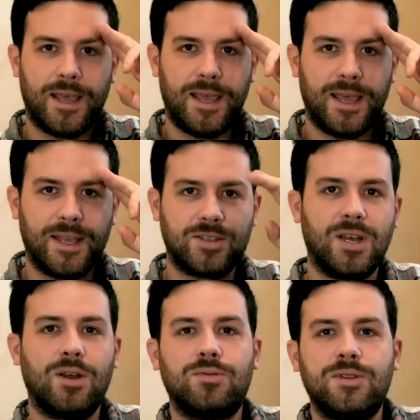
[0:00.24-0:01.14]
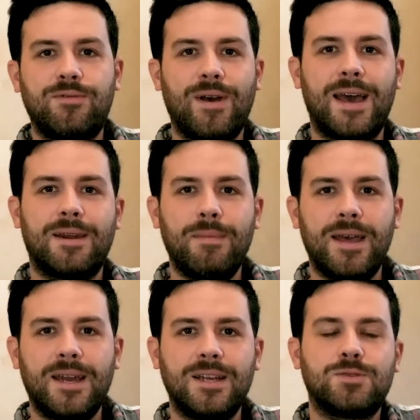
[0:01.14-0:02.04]
E ciao a tutti
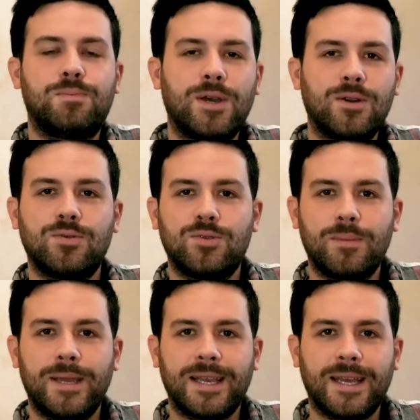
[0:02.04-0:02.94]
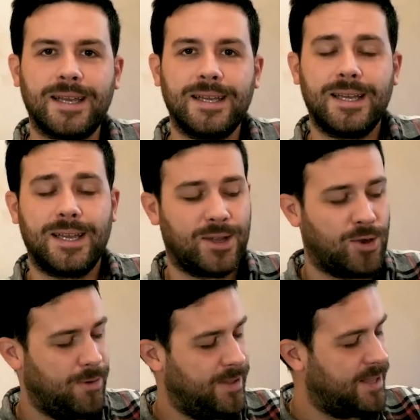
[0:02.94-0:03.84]
farmer, spero tutto bene.
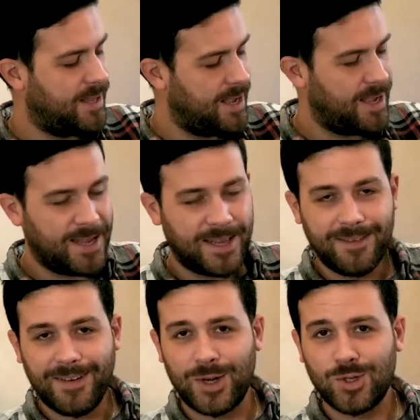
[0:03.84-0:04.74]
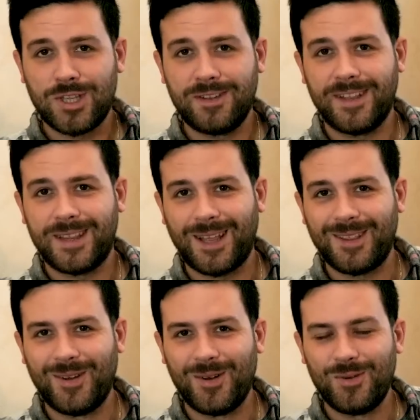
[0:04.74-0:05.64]
Come vedete il divano sta
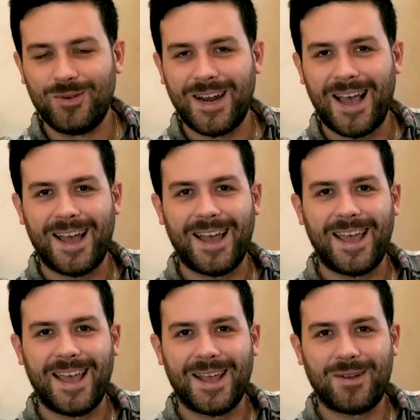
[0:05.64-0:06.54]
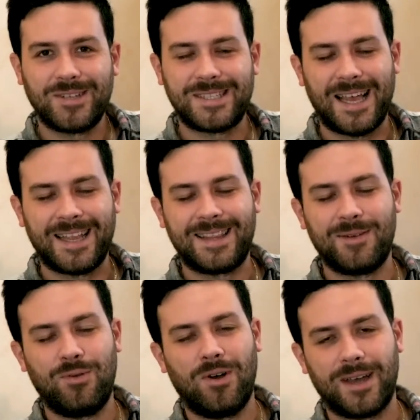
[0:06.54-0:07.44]
diventando una eh,
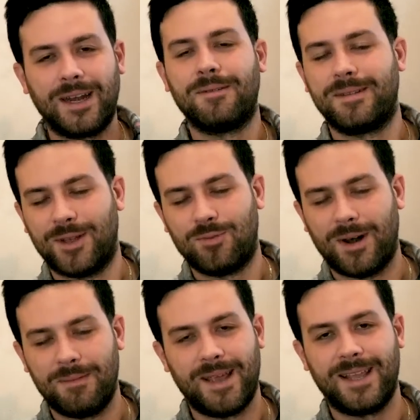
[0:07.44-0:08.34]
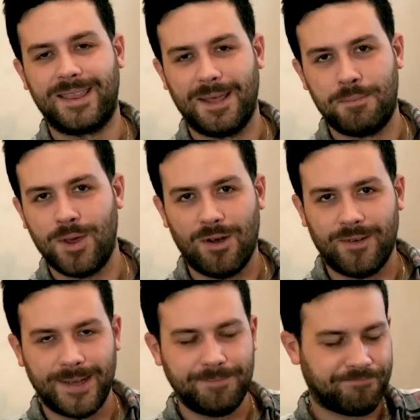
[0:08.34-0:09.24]
costante, fuori naturalmente
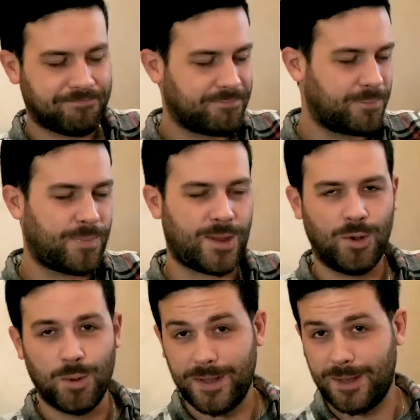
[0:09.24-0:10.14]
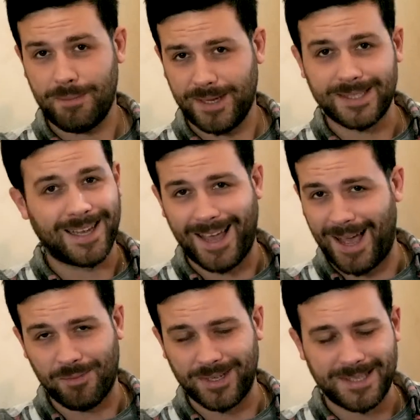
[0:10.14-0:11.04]
piove, come da un mese
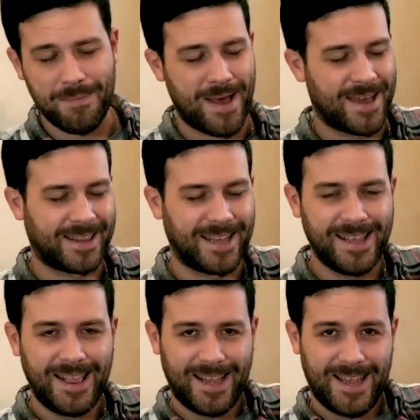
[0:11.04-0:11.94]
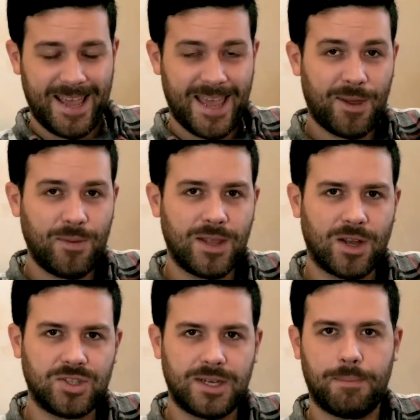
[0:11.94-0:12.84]
a questa parte, e quindi
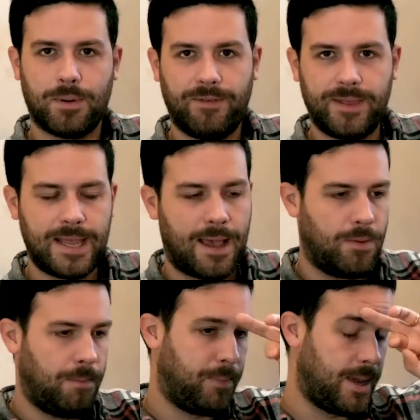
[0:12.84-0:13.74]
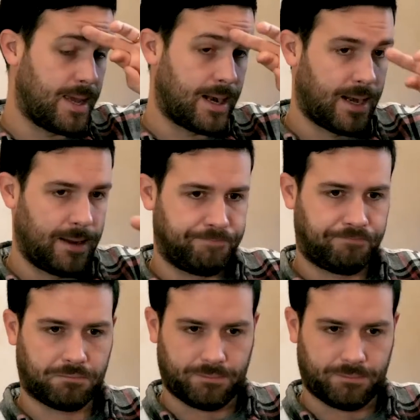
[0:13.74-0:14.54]
oggi ne approfittiamo per